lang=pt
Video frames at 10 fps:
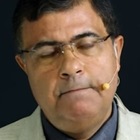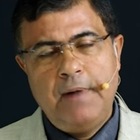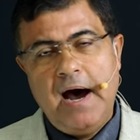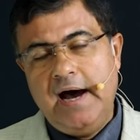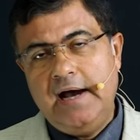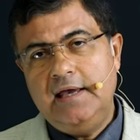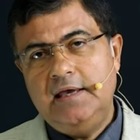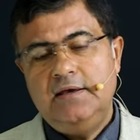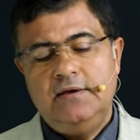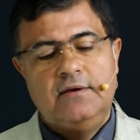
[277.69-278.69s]

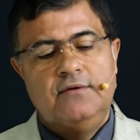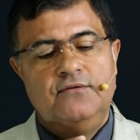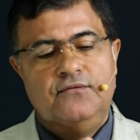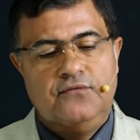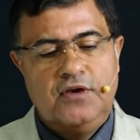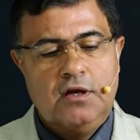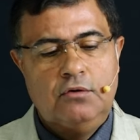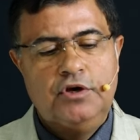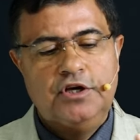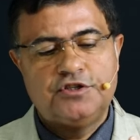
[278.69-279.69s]
Pai,
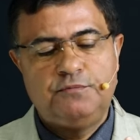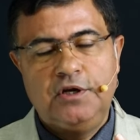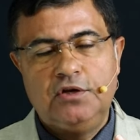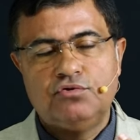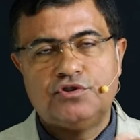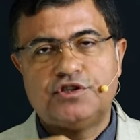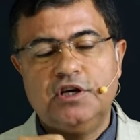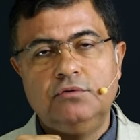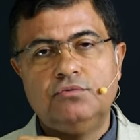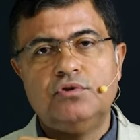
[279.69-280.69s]
Filho e Espírito
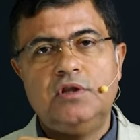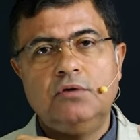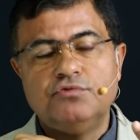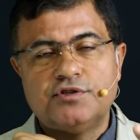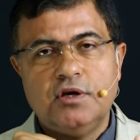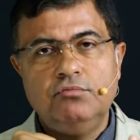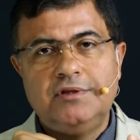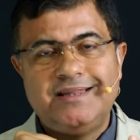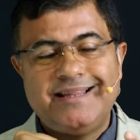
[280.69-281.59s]
Santo não são